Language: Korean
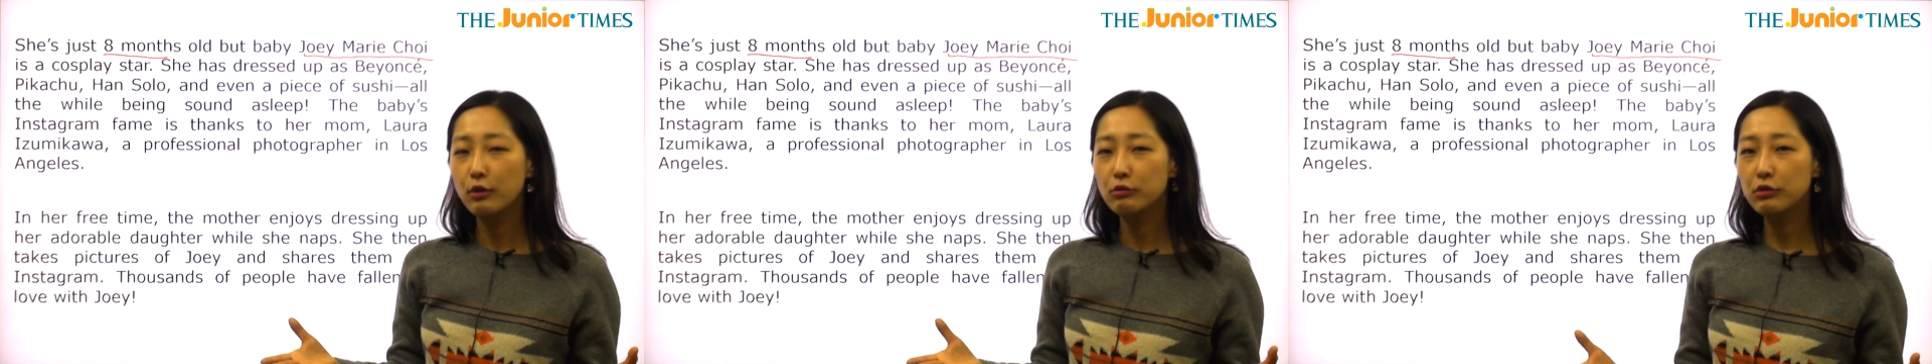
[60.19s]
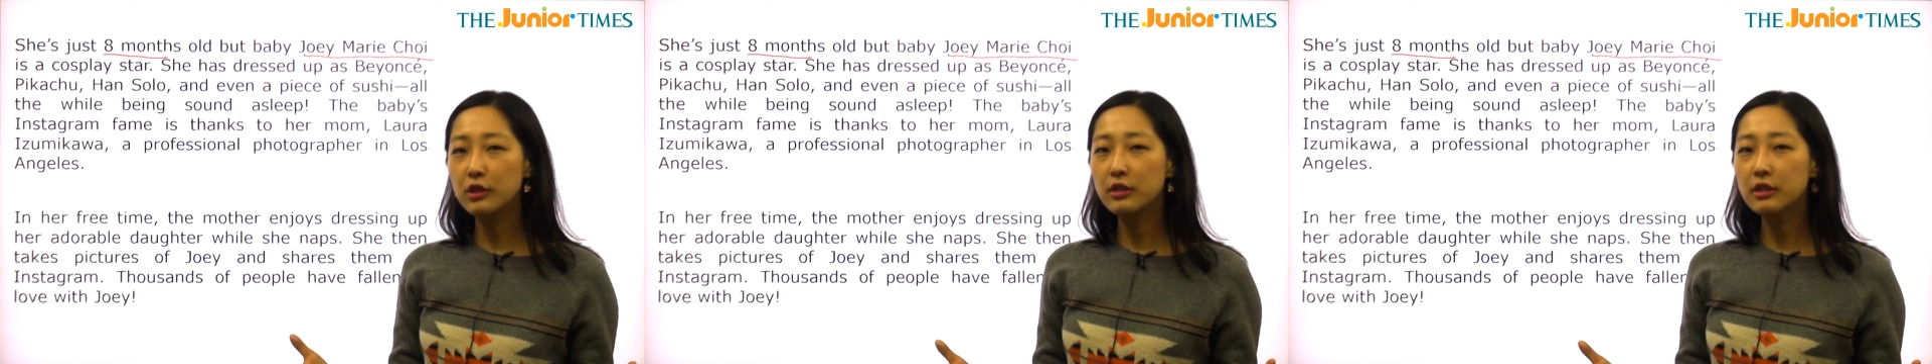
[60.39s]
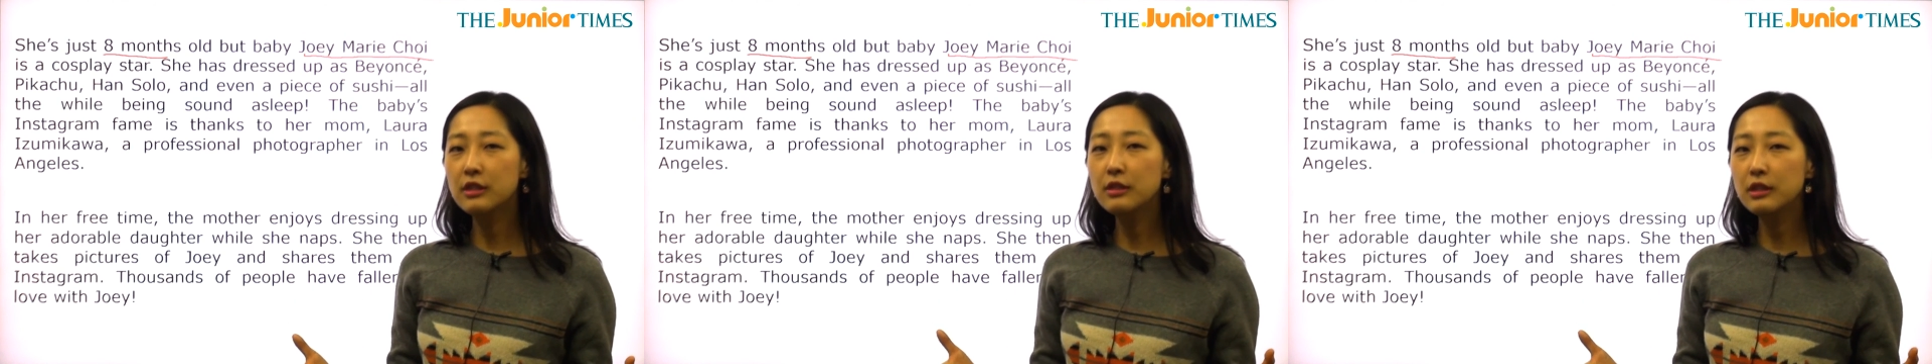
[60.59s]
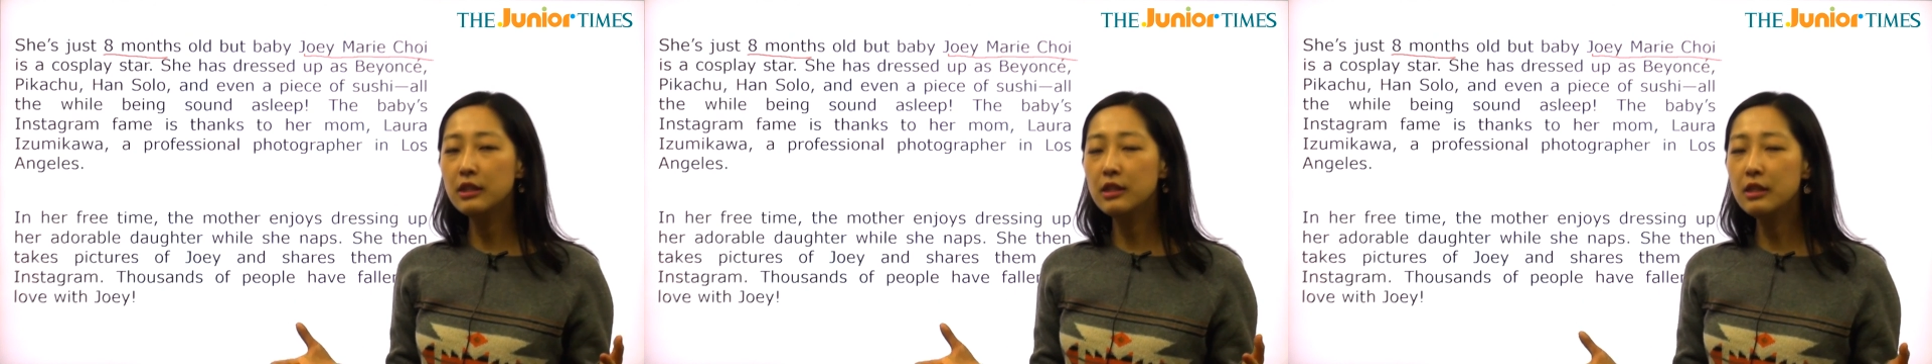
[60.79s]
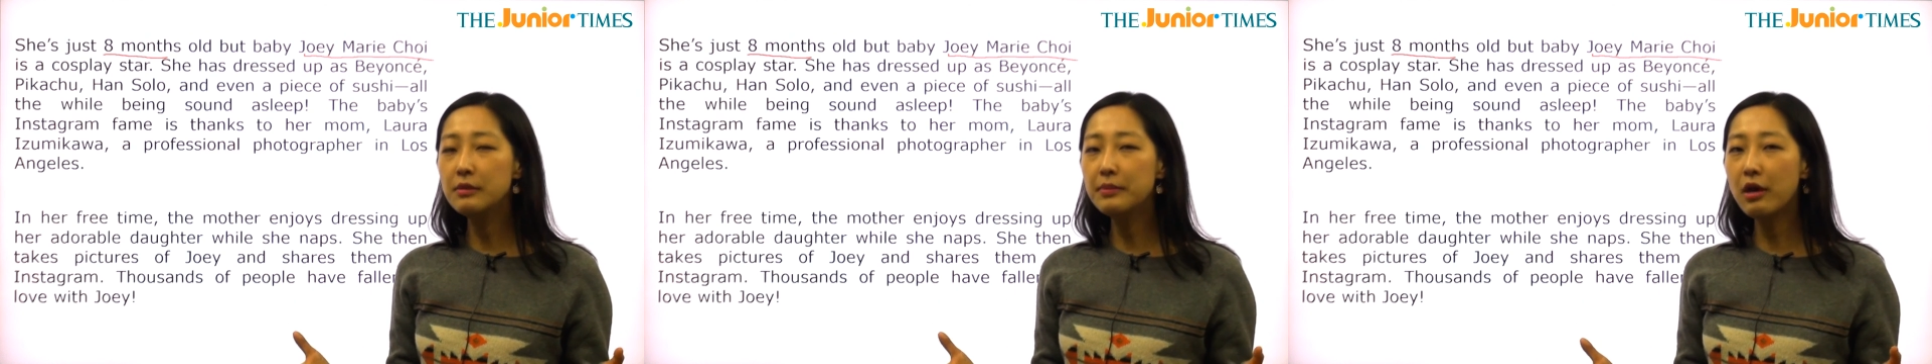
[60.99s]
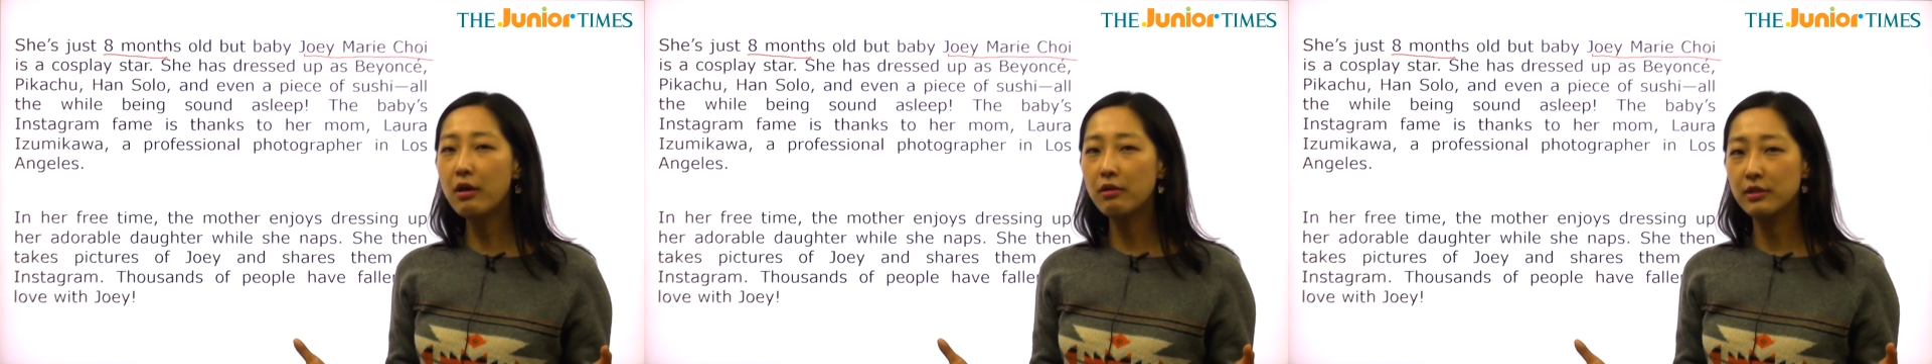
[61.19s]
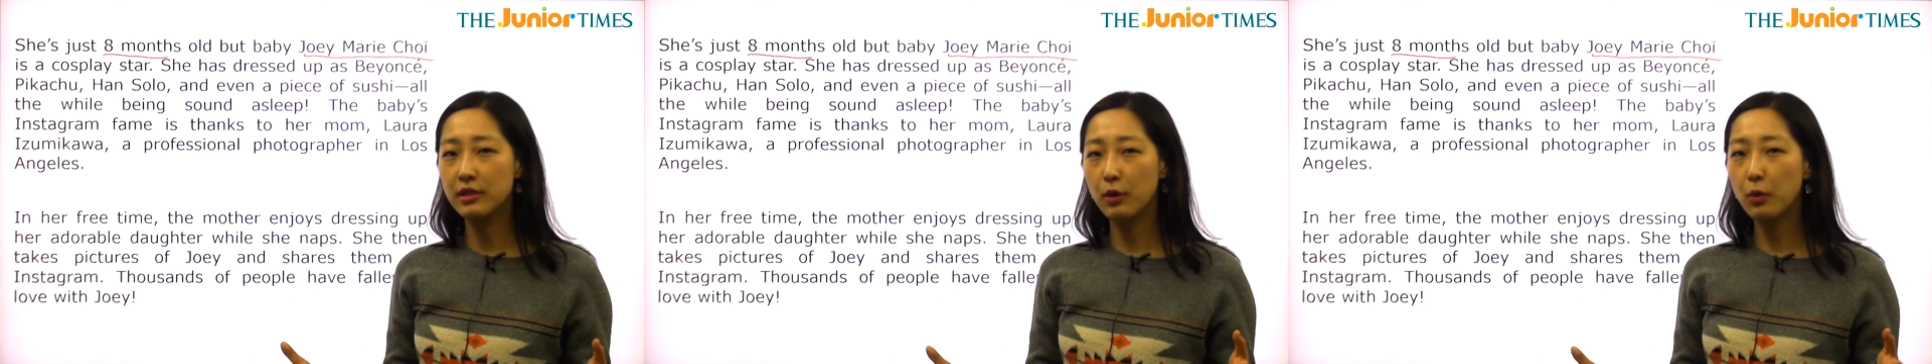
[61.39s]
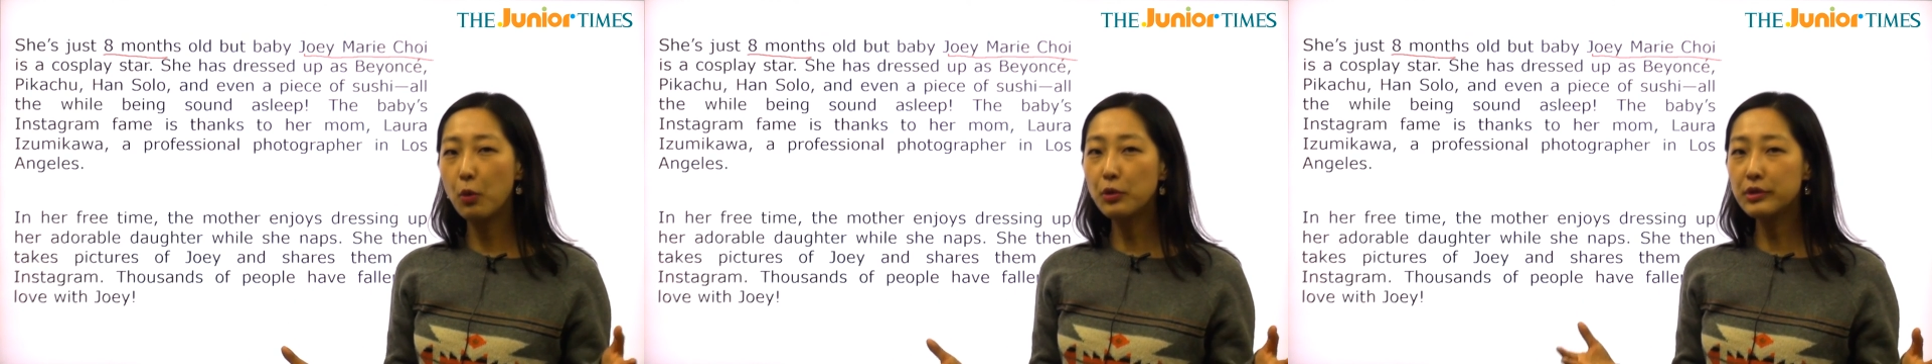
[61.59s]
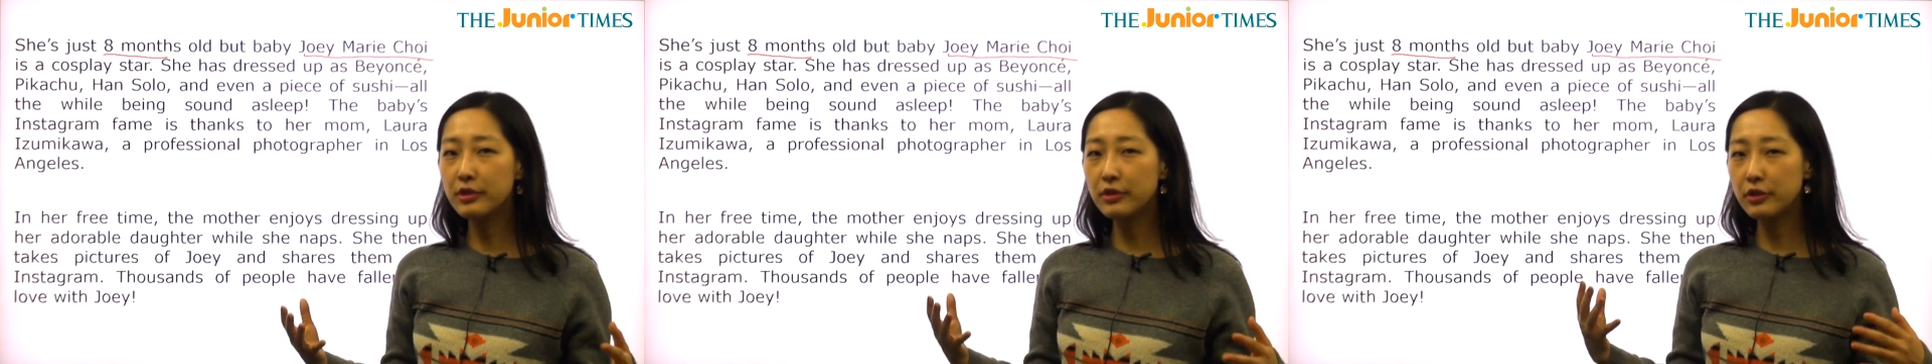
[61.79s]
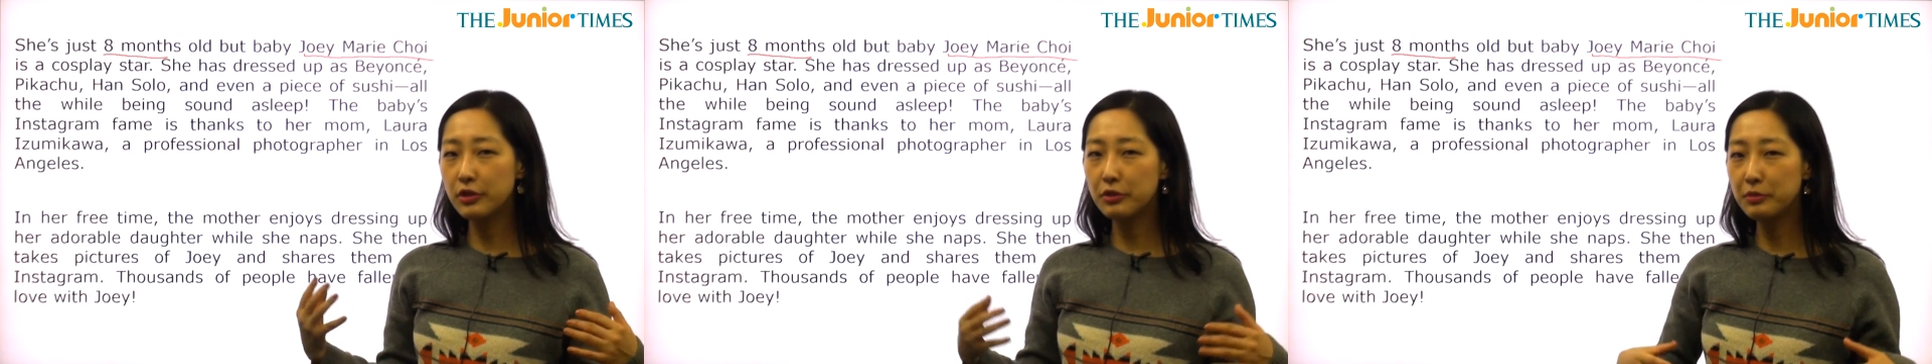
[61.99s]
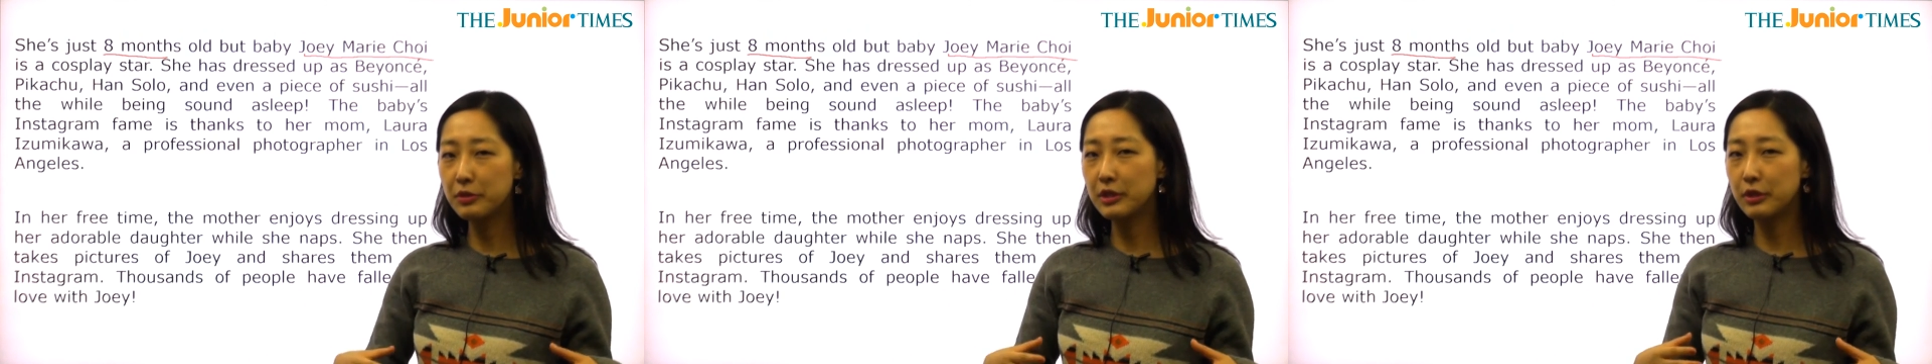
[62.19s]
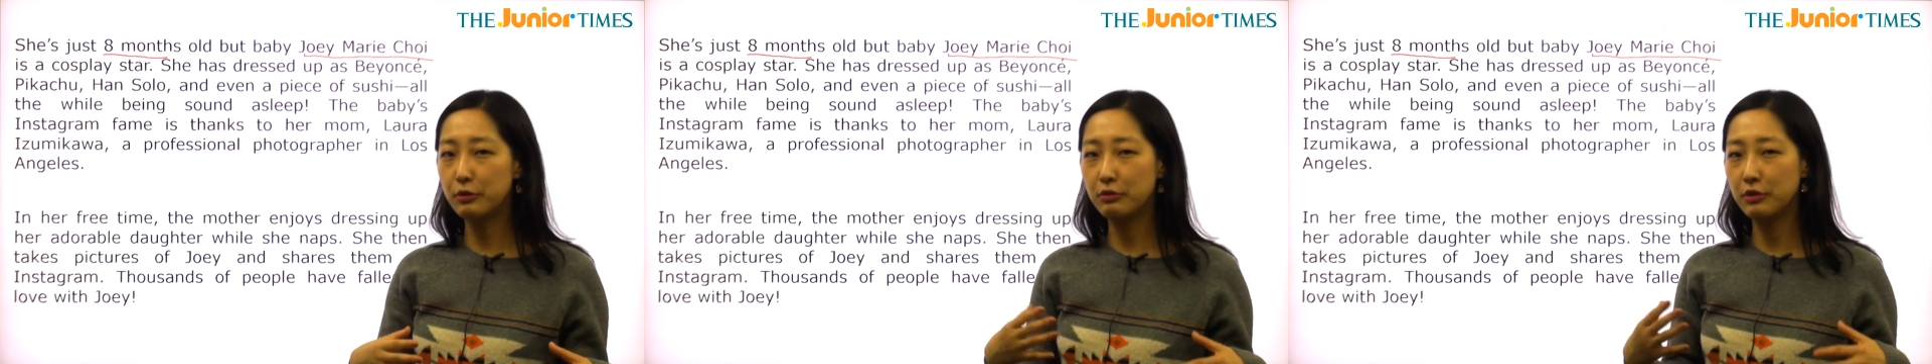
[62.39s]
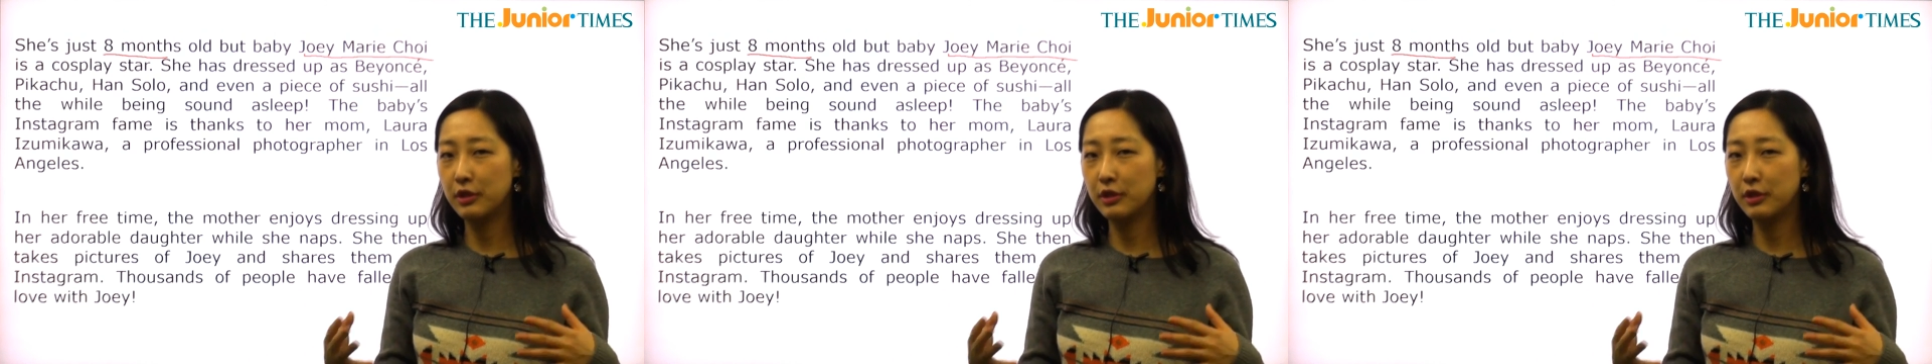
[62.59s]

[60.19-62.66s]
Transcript: 우리 일명 이제 코스튬을 입고